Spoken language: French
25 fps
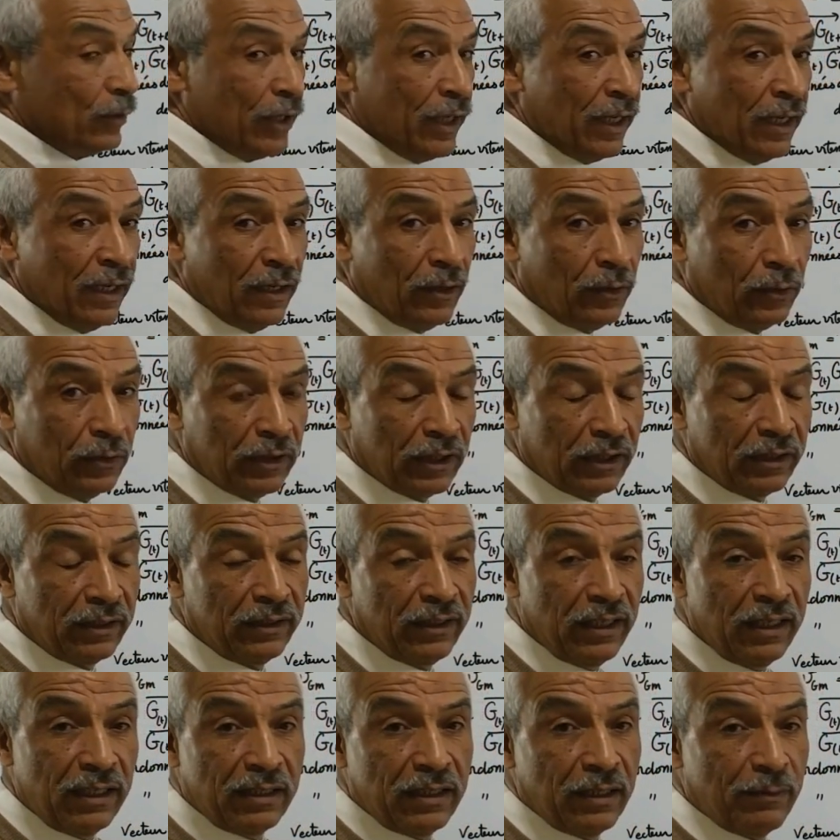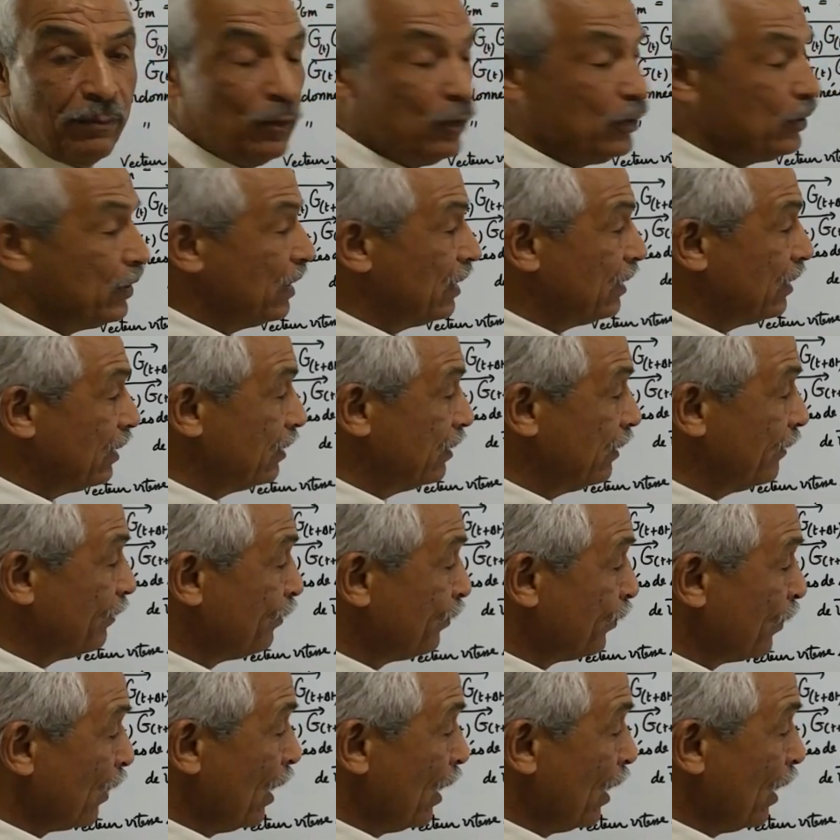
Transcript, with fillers: moyenne entre t et t plus delta t.